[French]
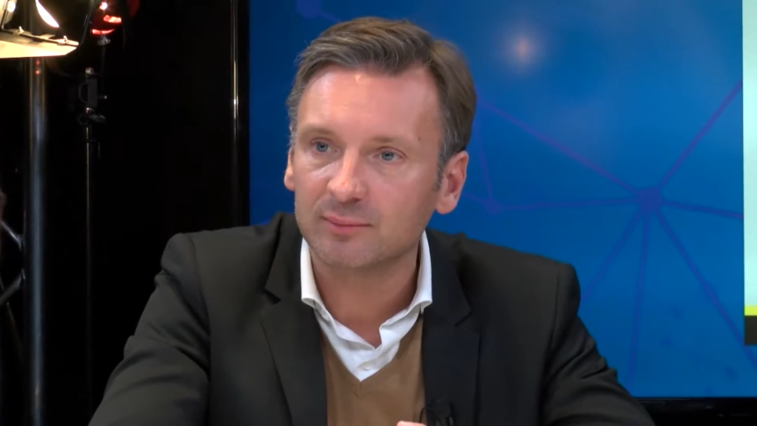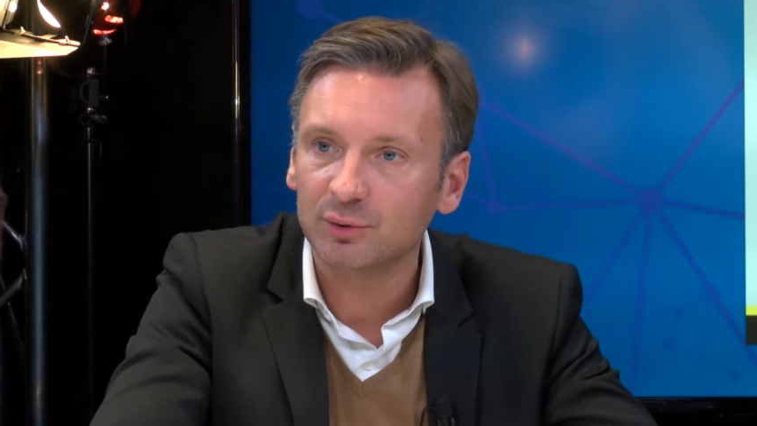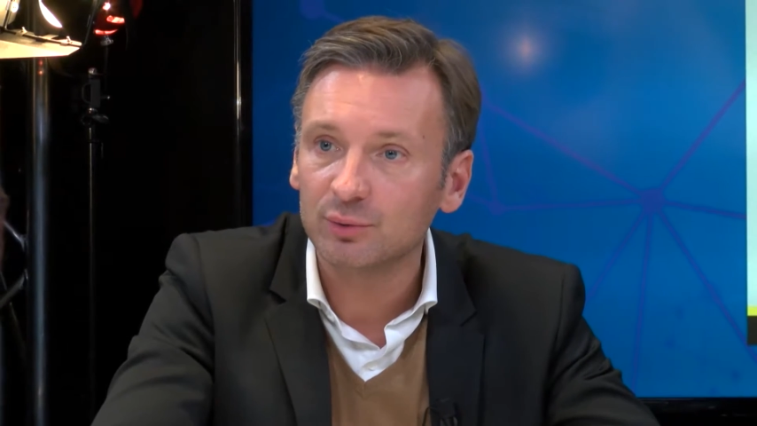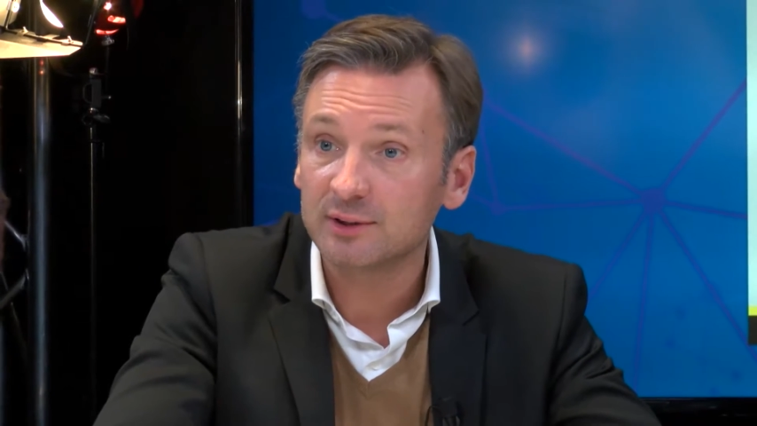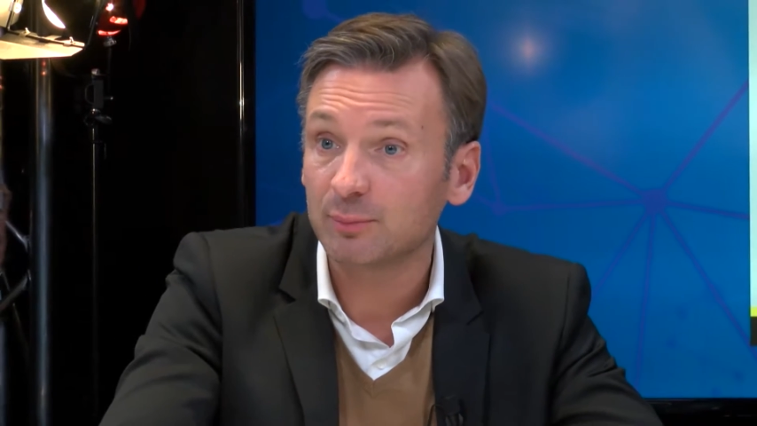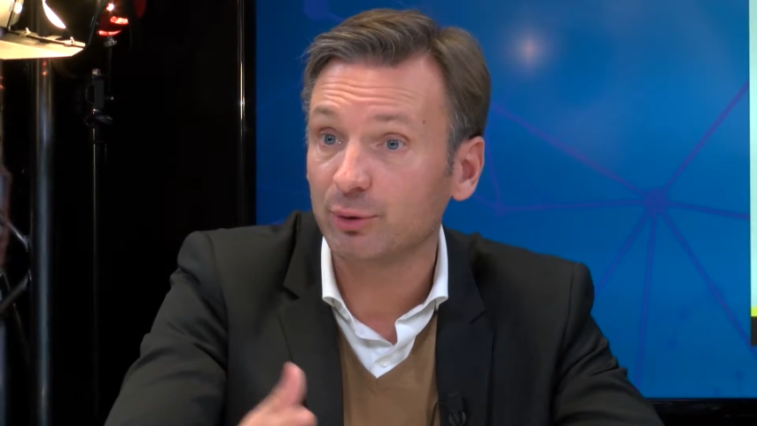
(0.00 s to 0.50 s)

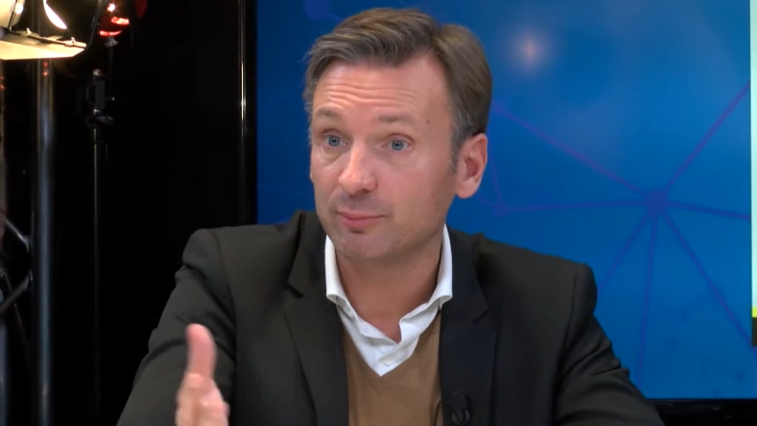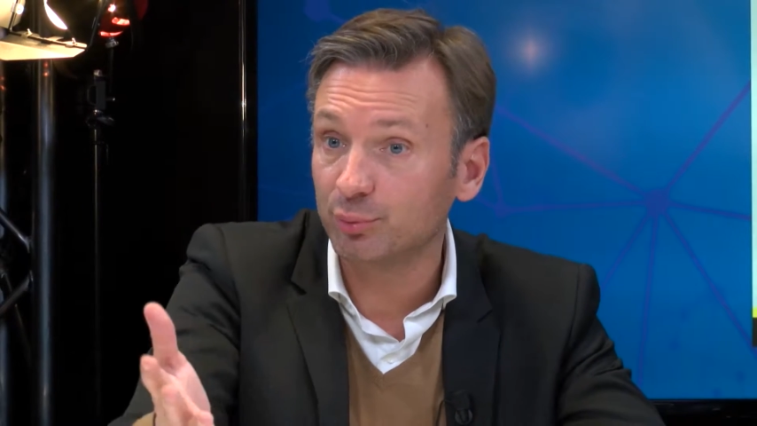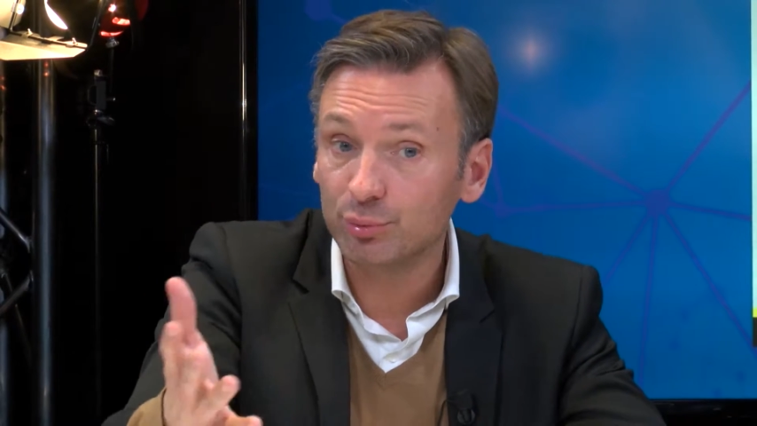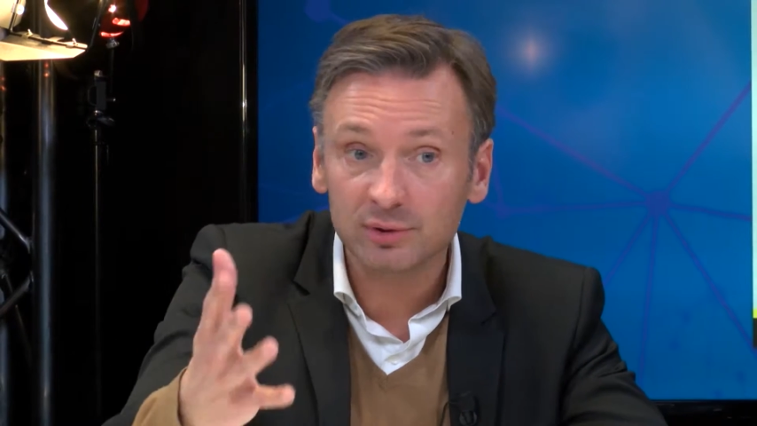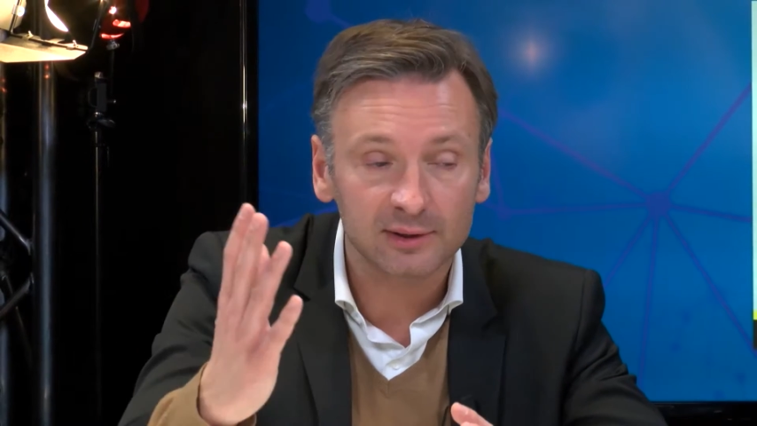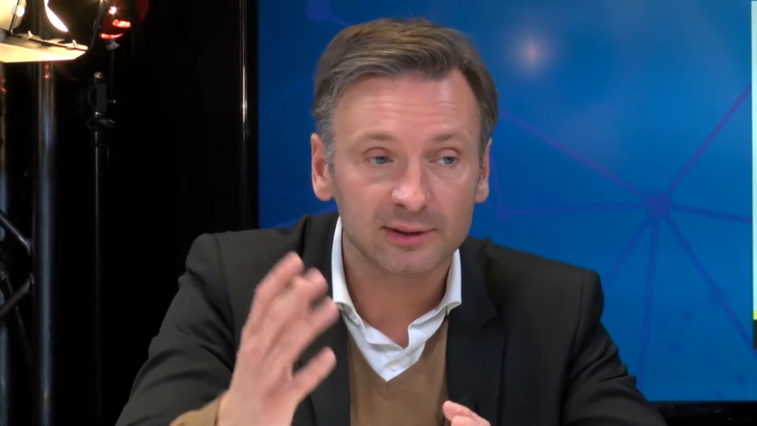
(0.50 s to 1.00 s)
minutes, ça peut être
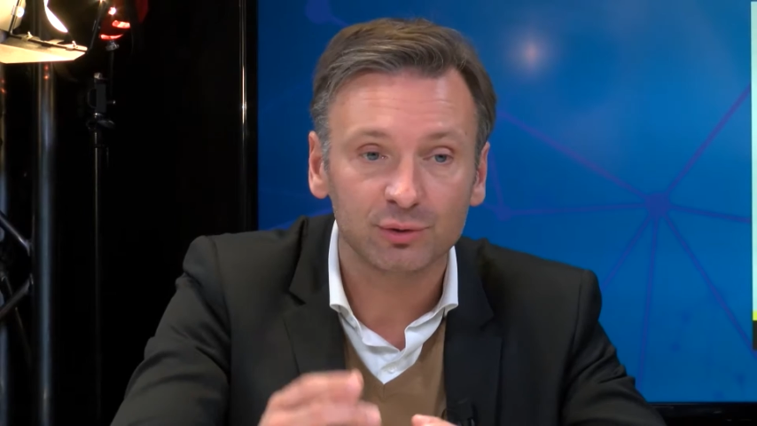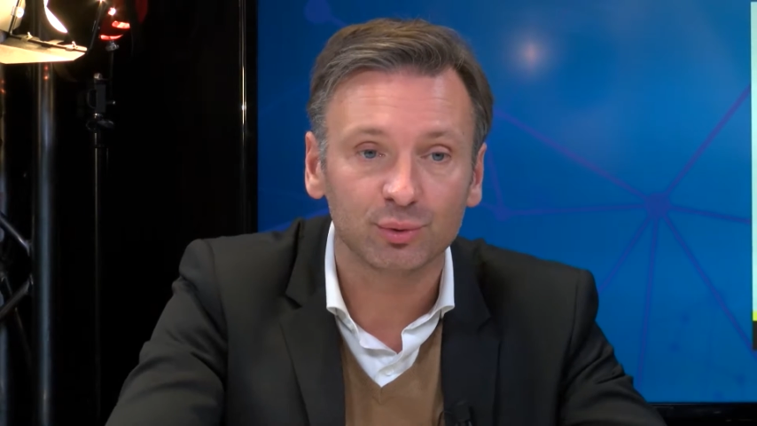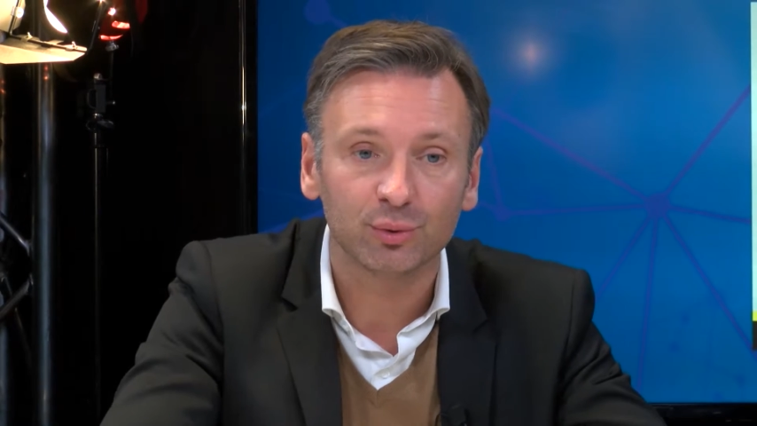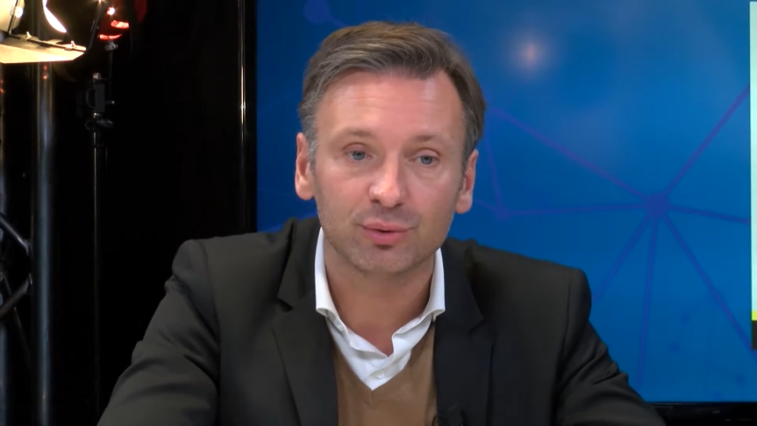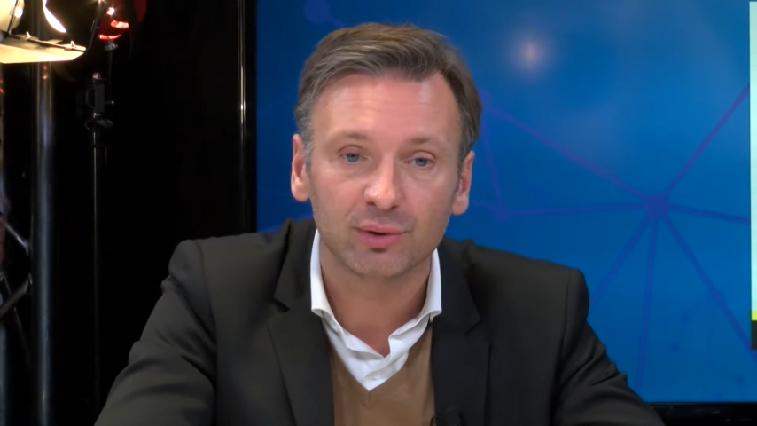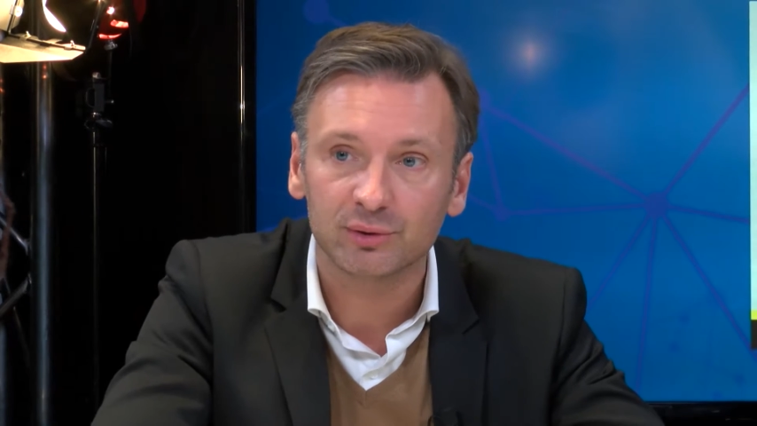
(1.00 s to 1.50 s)
plus, hein. s'il
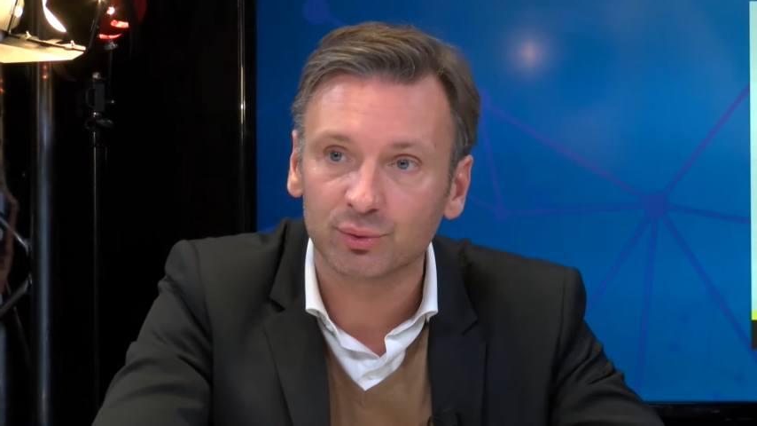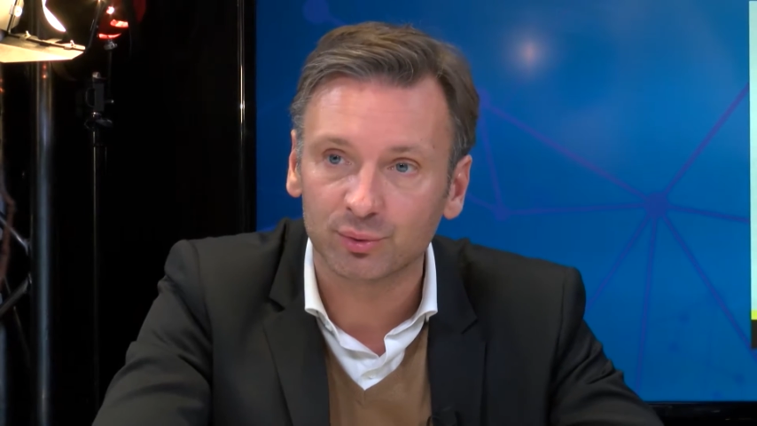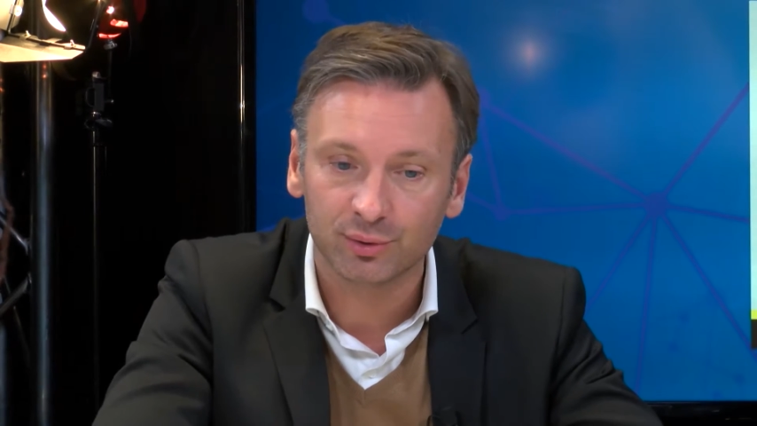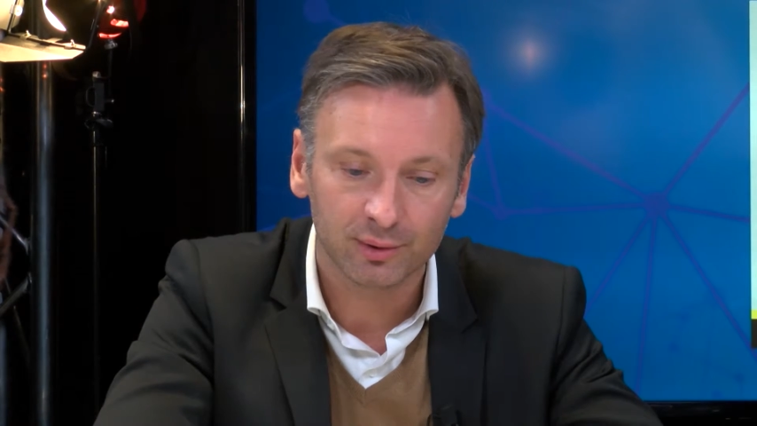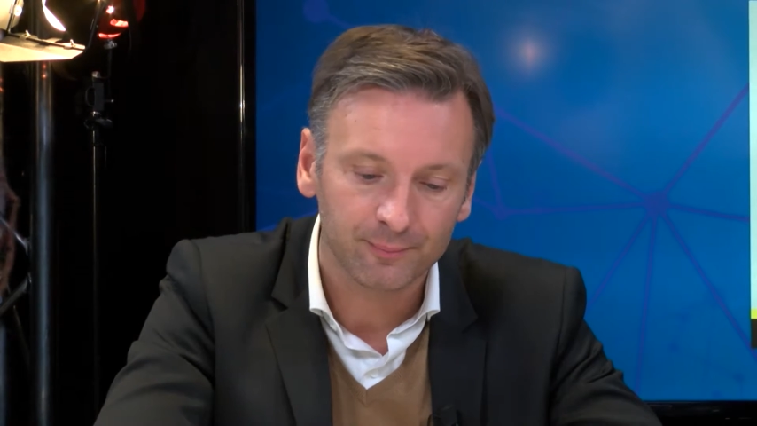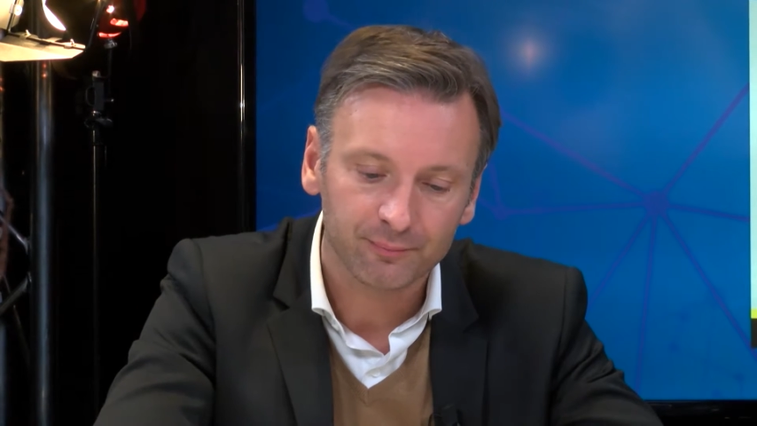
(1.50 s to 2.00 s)
dure une heure, il dure
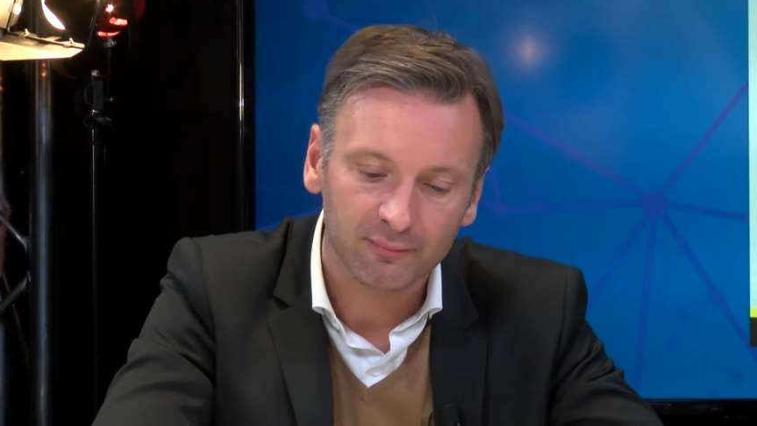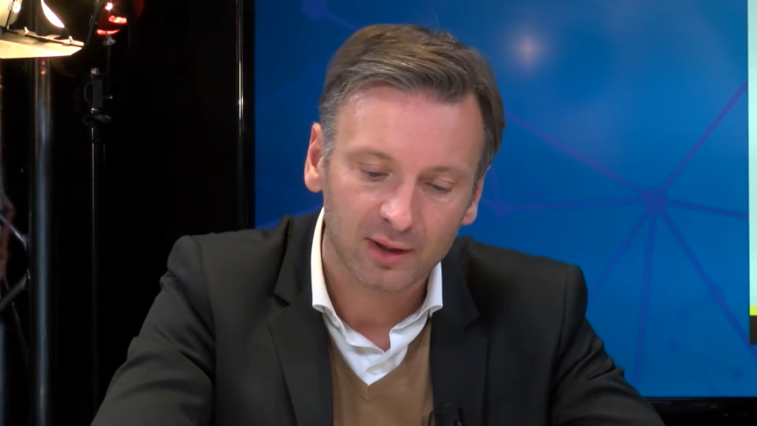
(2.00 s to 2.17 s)
une heure.